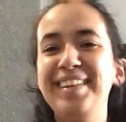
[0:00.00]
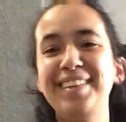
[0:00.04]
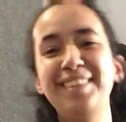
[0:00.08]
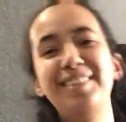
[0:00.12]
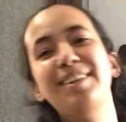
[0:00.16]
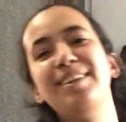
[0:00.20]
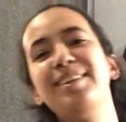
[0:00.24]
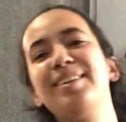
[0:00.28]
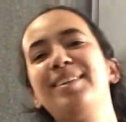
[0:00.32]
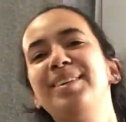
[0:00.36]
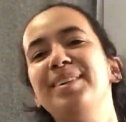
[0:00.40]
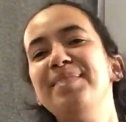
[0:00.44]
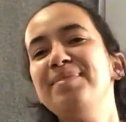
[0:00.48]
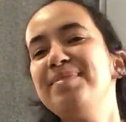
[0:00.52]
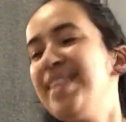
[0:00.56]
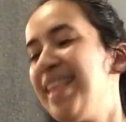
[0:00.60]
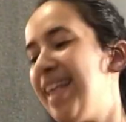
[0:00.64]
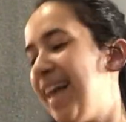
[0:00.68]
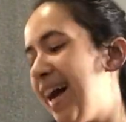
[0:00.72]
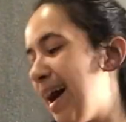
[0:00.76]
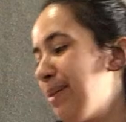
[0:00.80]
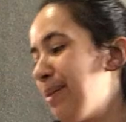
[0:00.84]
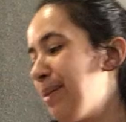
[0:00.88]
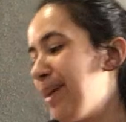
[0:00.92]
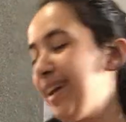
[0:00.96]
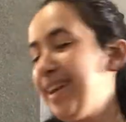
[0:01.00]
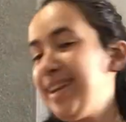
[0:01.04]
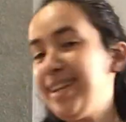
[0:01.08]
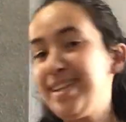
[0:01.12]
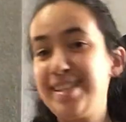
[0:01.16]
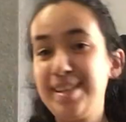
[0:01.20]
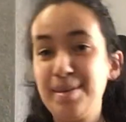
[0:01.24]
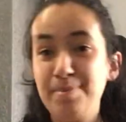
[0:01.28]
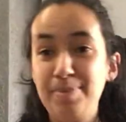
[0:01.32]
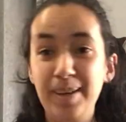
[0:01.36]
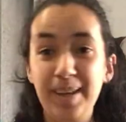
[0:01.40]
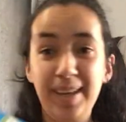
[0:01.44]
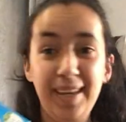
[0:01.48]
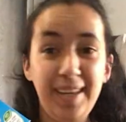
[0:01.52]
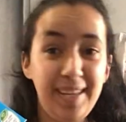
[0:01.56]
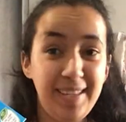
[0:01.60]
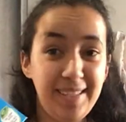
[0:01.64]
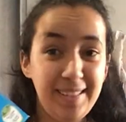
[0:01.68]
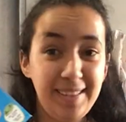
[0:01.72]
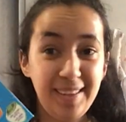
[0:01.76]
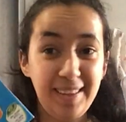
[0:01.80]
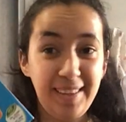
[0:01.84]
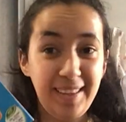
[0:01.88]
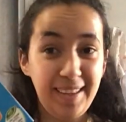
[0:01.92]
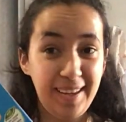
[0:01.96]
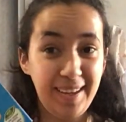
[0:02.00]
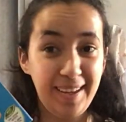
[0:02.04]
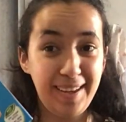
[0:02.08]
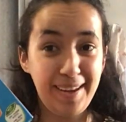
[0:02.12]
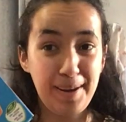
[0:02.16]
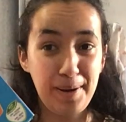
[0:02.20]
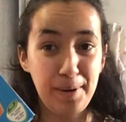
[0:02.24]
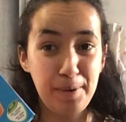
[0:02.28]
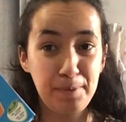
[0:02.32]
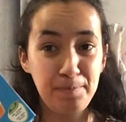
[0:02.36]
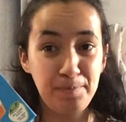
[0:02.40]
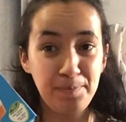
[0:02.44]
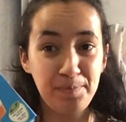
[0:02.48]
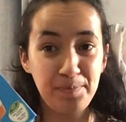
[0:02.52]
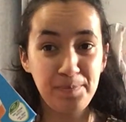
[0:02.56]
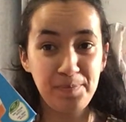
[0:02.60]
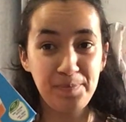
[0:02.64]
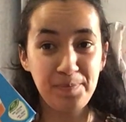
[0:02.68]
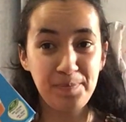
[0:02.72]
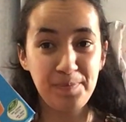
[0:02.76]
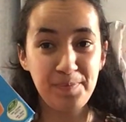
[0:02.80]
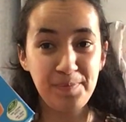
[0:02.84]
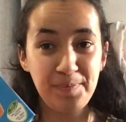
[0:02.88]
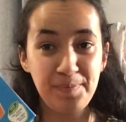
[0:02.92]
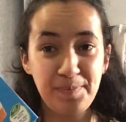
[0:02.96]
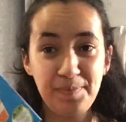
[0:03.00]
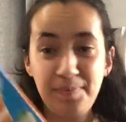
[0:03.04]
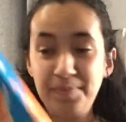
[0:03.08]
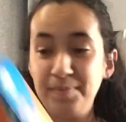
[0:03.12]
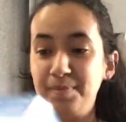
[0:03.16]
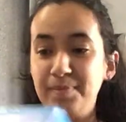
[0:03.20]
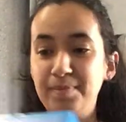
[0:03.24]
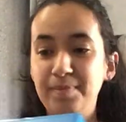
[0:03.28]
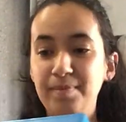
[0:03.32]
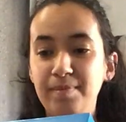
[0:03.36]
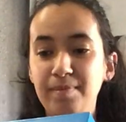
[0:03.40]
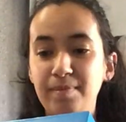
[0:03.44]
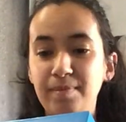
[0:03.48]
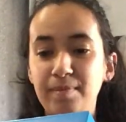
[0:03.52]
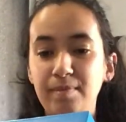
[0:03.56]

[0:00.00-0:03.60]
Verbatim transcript: Donc après j'ai pris des, hum,